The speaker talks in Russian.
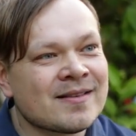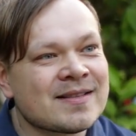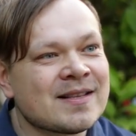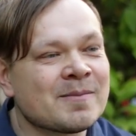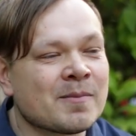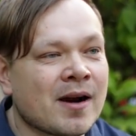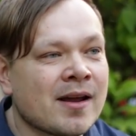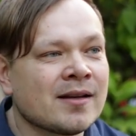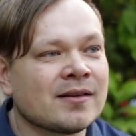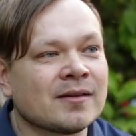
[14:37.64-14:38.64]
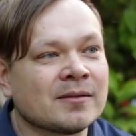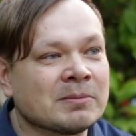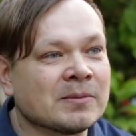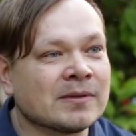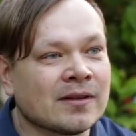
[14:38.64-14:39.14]
С этим
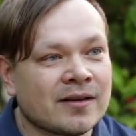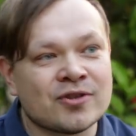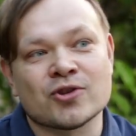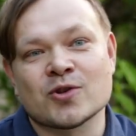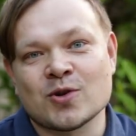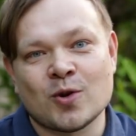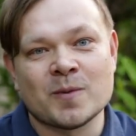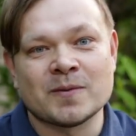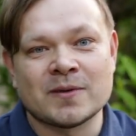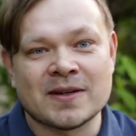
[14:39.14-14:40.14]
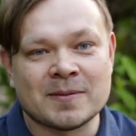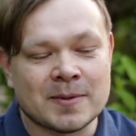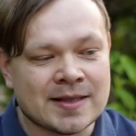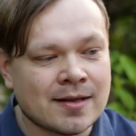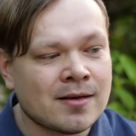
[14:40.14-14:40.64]
проектом Ричард Столман мне
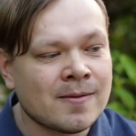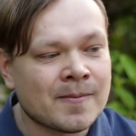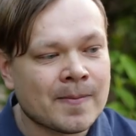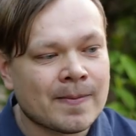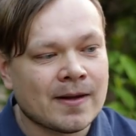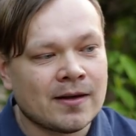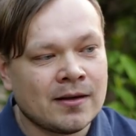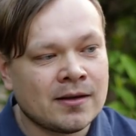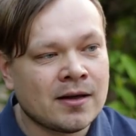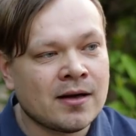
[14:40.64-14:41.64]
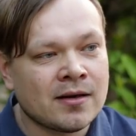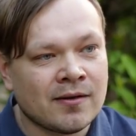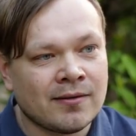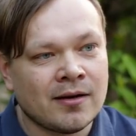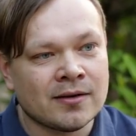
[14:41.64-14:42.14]
написал, и я
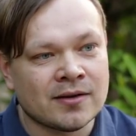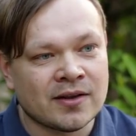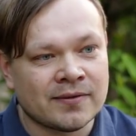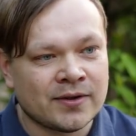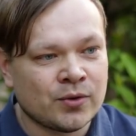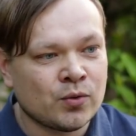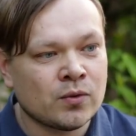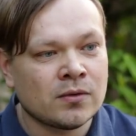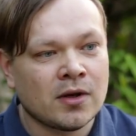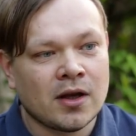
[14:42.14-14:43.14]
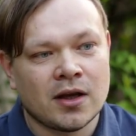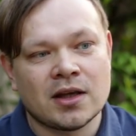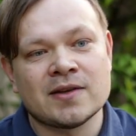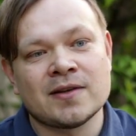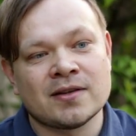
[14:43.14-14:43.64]
давал интервью
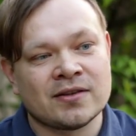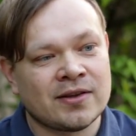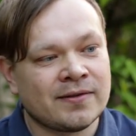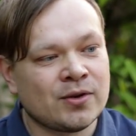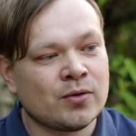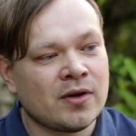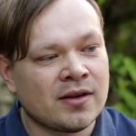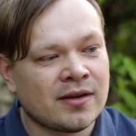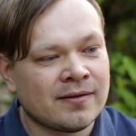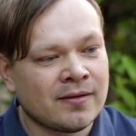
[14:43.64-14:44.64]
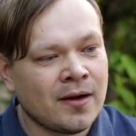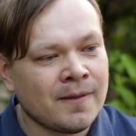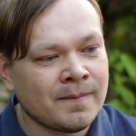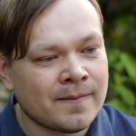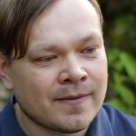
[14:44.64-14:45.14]
я давал интервью
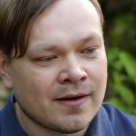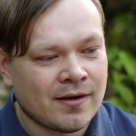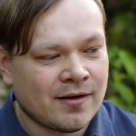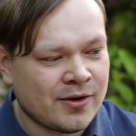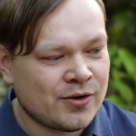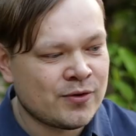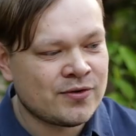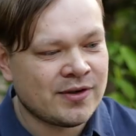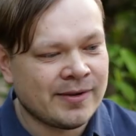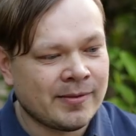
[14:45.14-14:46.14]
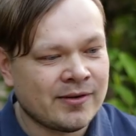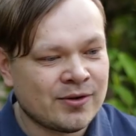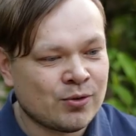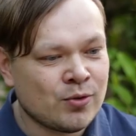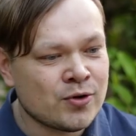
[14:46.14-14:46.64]
НТВ, радио
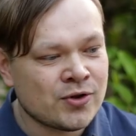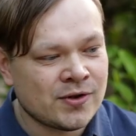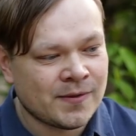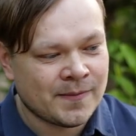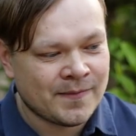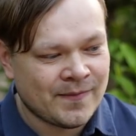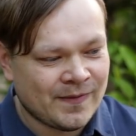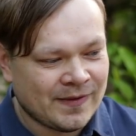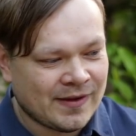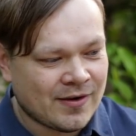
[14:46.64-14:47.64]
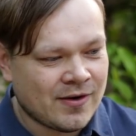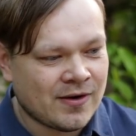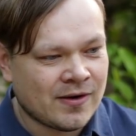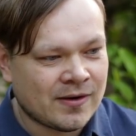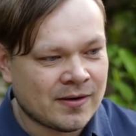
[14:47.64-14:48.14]
«Серебряный дождь»,
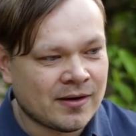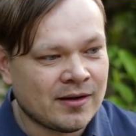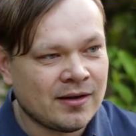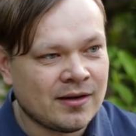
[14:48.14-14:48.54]
а,